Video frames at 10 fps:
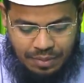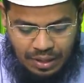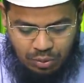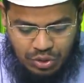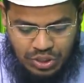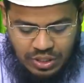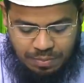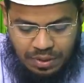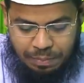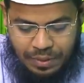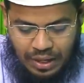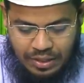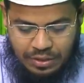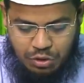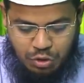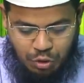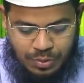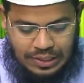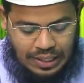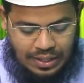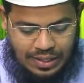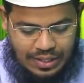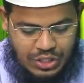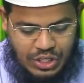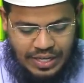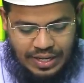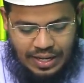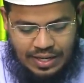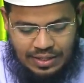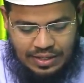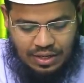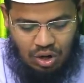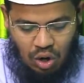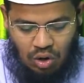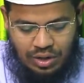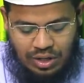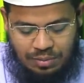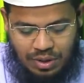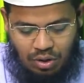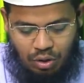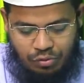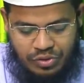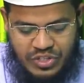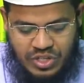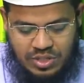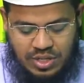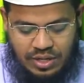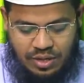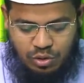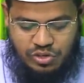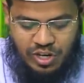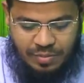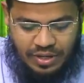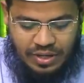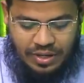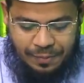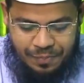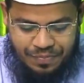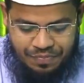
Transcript: মানুষের বা প্রাণীর ছবি থাকলে সেই ক্যালেন্ডার ঘরে বা অফিসে টানানো যাবে কি না